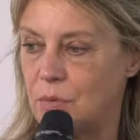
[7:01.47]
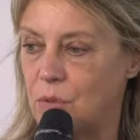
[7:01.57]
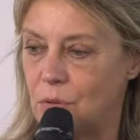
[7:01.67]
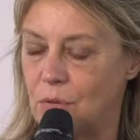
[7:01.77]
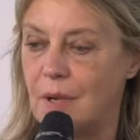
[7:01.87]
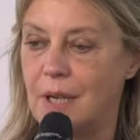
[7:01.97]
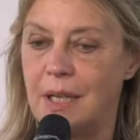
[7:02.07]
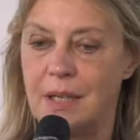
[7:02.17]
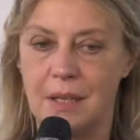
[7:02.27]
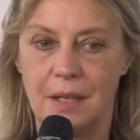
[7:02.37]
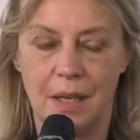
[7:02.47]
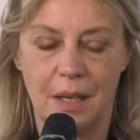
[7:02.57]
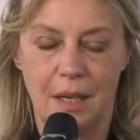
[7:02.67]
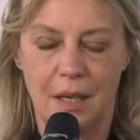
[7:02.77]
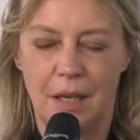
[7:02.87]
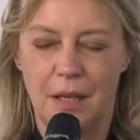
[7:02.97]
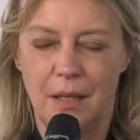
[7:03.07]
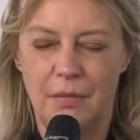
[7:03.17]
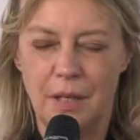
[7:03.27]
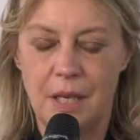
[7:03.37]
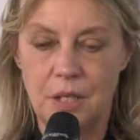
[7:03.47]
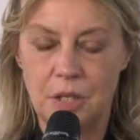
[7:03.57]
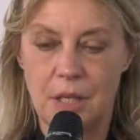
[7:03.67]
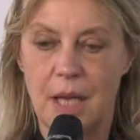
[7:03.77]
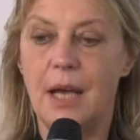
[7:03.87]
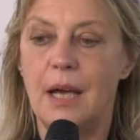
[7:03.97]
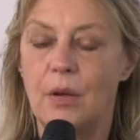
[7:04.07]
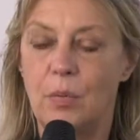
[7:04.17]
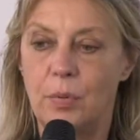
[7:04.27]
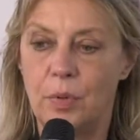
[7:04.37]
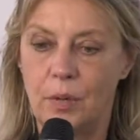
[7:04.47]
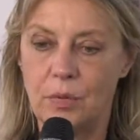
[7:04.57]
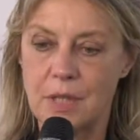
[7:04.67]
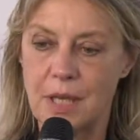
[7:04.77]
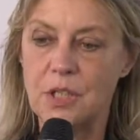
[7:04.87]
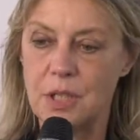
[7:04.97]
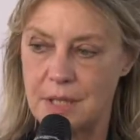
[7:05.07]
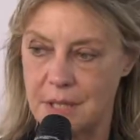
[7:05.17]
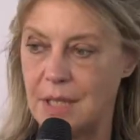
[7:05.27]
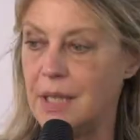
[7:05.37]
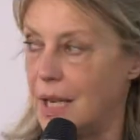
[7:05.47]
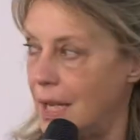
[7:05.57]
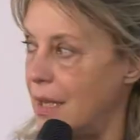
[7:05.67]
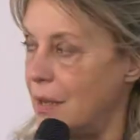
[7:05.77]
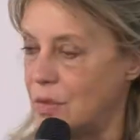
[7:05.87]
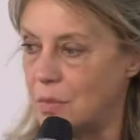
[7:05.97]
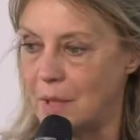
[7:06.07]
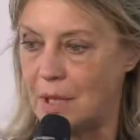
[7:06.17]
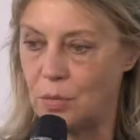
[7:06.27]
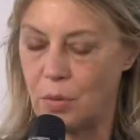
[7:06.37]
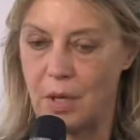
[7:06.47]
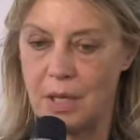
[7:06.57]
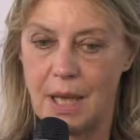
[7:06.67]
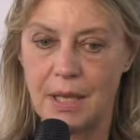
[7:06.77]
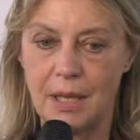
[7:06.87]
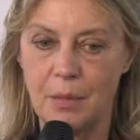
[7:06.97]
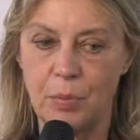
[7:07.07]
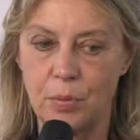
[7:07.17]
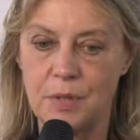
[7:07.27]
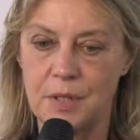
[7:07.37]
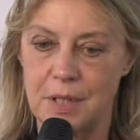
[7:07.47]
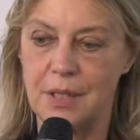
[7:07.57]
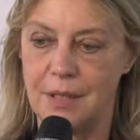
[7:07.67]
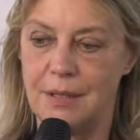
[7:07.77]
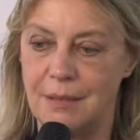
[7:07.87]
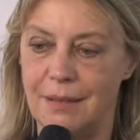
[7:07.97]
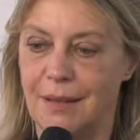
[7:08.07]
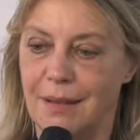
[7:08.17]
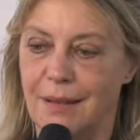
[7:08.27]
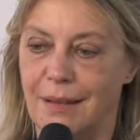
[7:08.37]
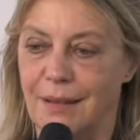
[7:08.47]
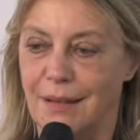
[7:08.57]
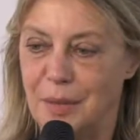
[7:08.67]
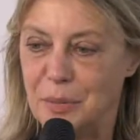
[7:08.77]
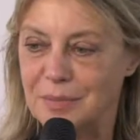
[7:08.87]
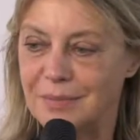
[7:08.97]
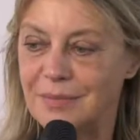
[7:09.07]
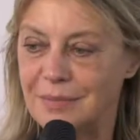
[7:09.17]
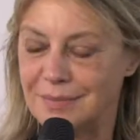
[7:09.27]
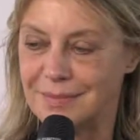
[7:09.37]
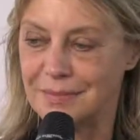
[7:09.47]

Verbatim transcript: più giovane, ti fai trascinare oppure non sai gestire, insomma, i tuoi anche impulsi ehm,